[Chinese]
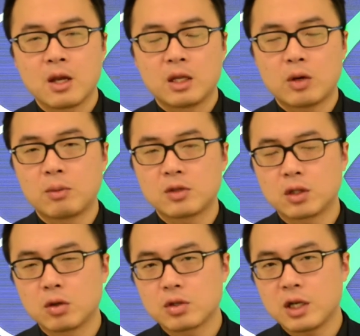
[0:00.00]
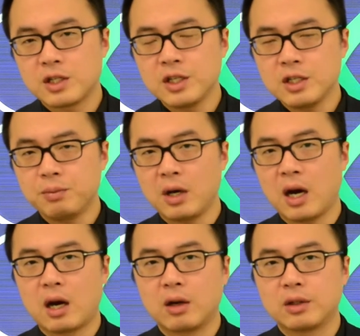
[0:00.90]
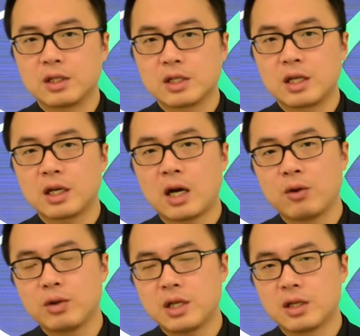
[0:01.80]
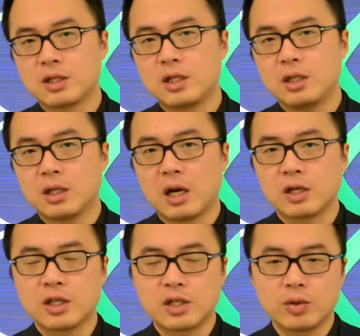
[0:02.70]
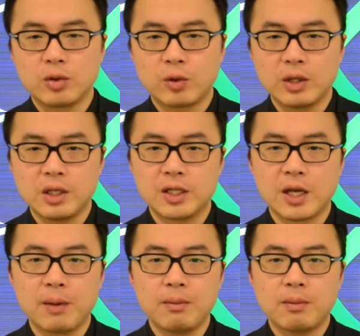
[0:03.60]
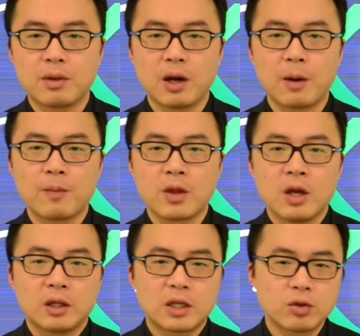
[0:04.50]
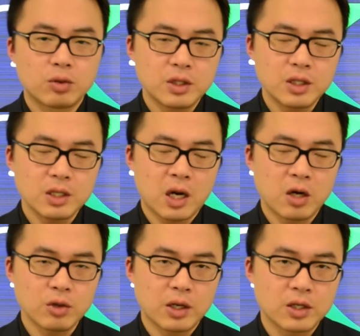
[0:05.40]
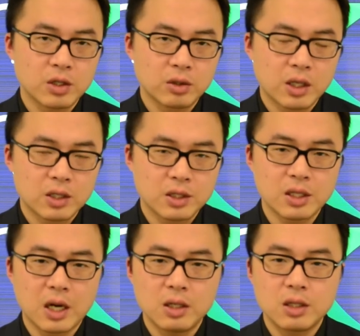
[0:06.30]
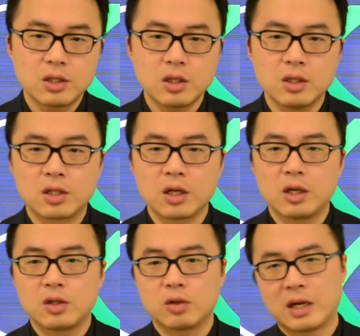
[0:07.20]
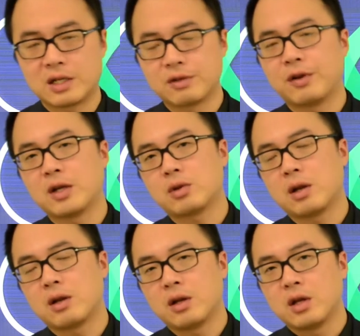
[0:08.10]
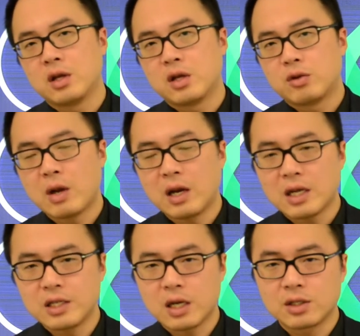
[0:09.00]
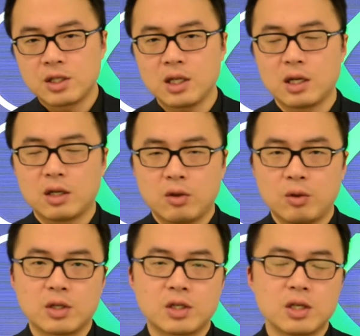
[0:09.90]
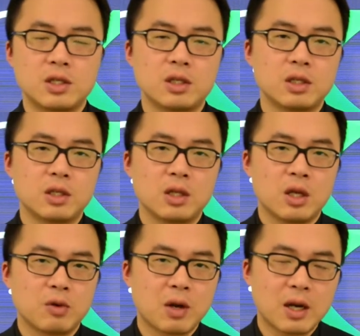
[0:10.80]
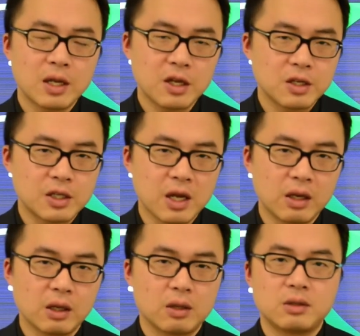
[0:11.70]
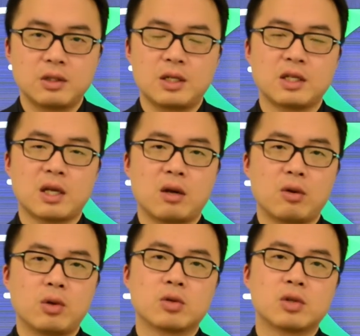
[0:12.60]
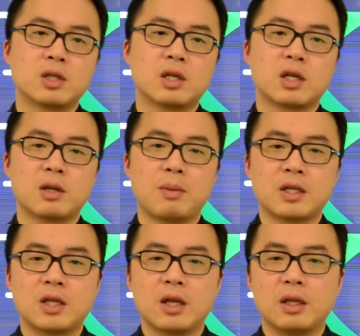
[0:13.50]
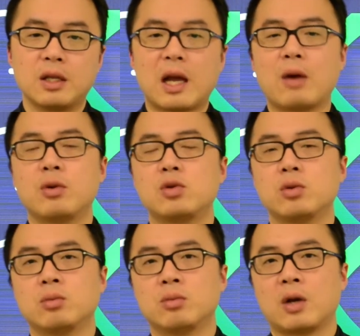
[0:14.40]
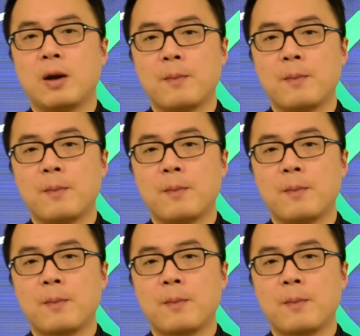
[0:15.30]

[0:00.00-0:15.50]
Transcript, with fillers: 那我们都知道，经济不好，你这银行会降息啊，甚至于会印钱啊。那如果经济好转的时候呢，自然政策就开始反转，原来降息的会升息。原来印钱的，现在会从市场上把钱拿回去啊。